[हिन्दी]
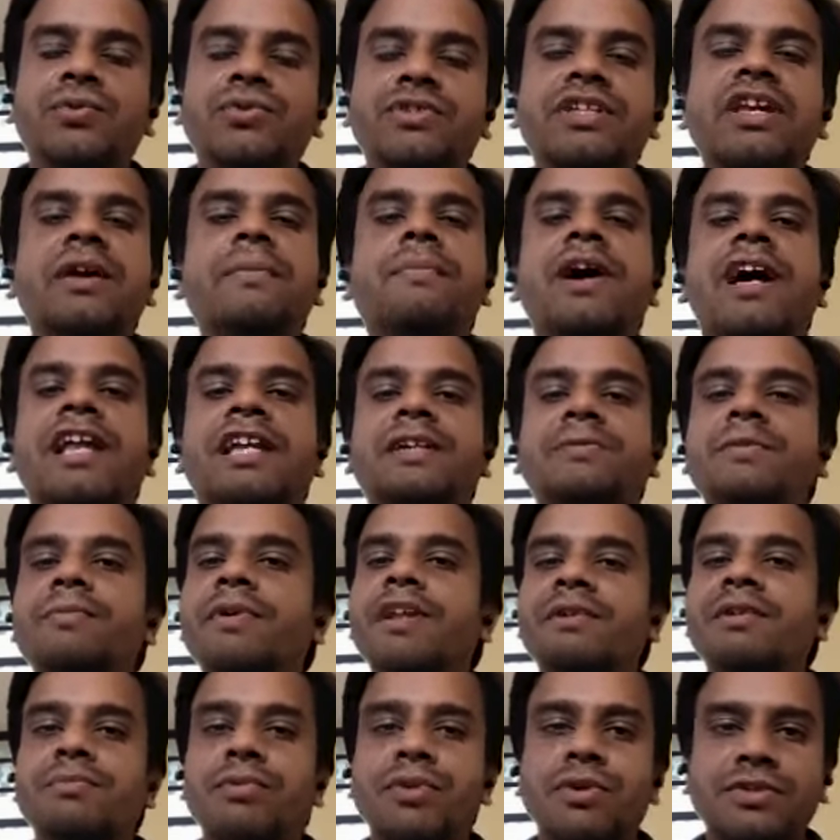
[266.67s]
उसके बारे में
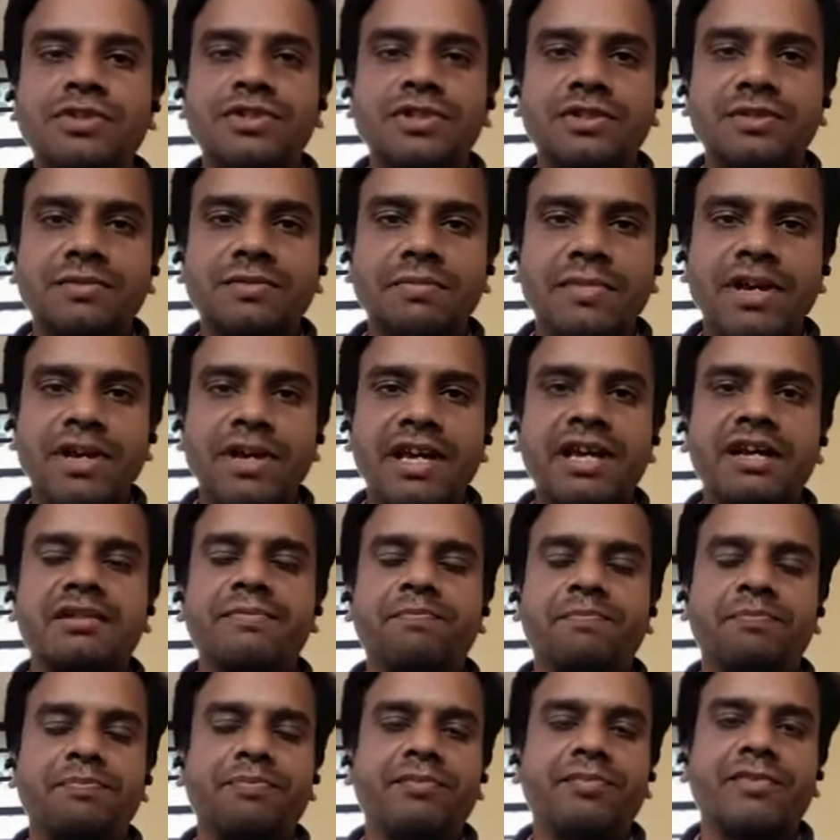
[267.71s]
मैंने बुक्स में
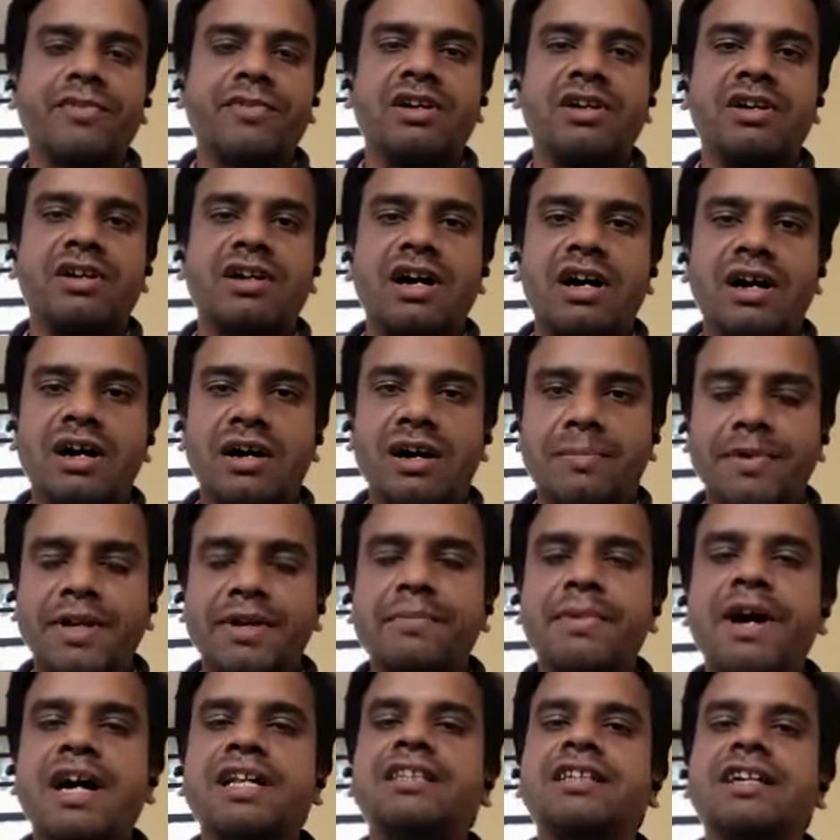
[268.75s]
आ,
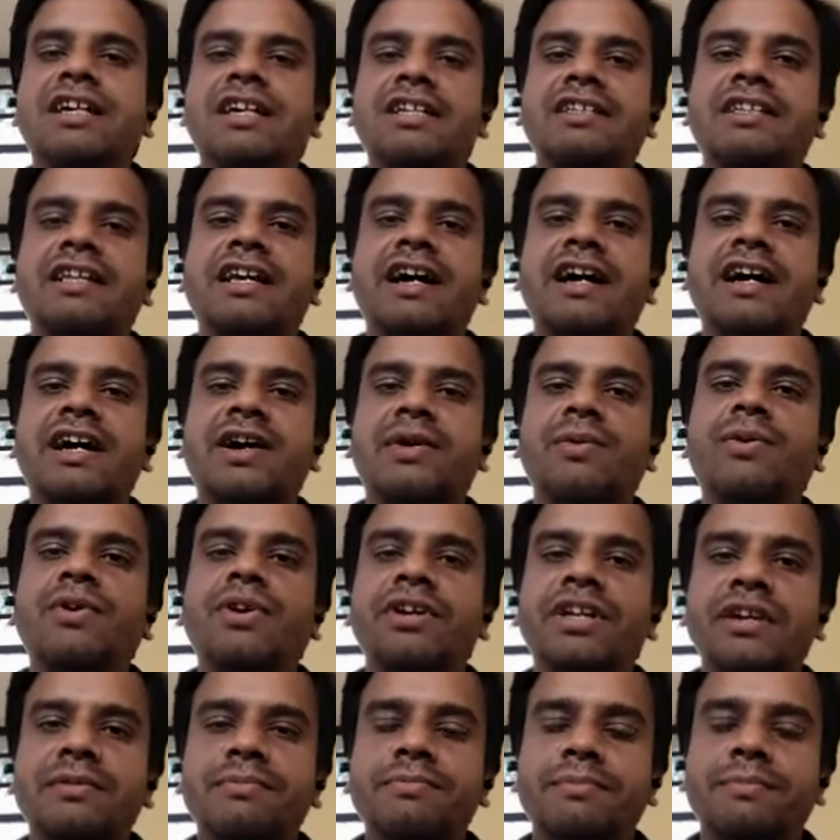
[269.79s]
अपनी बात करते आया
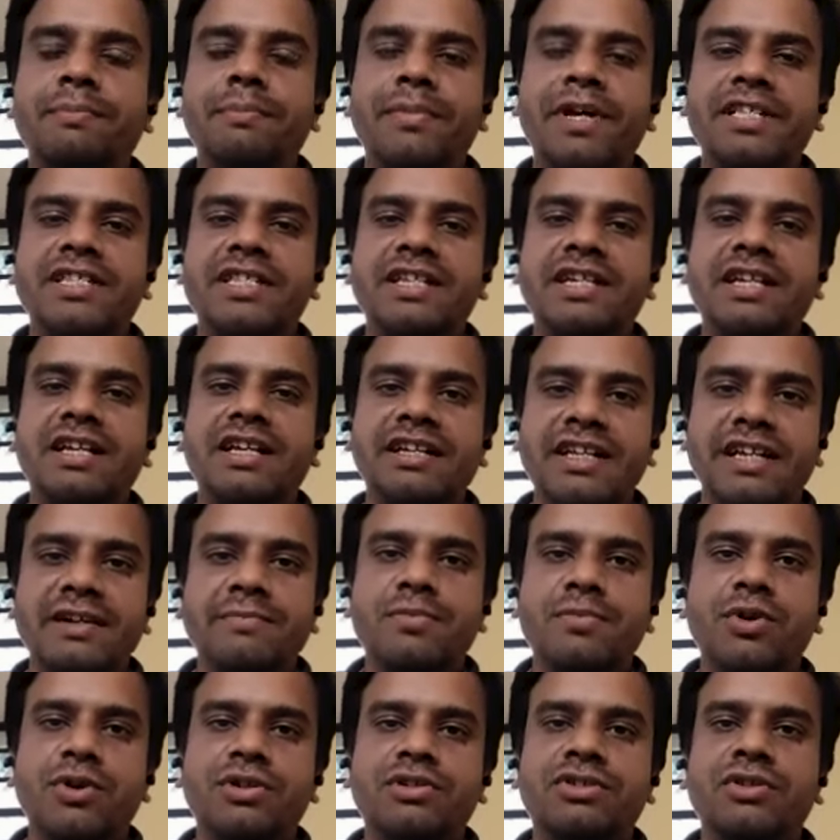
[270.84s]
हूं और ये बेसिकली
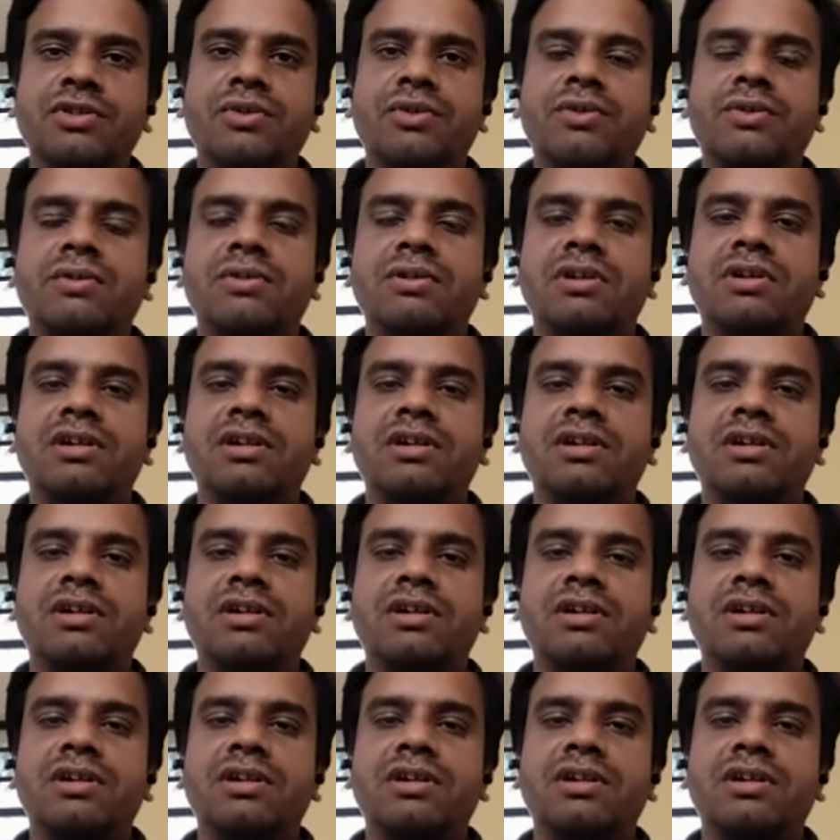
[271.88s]
ये बुक तो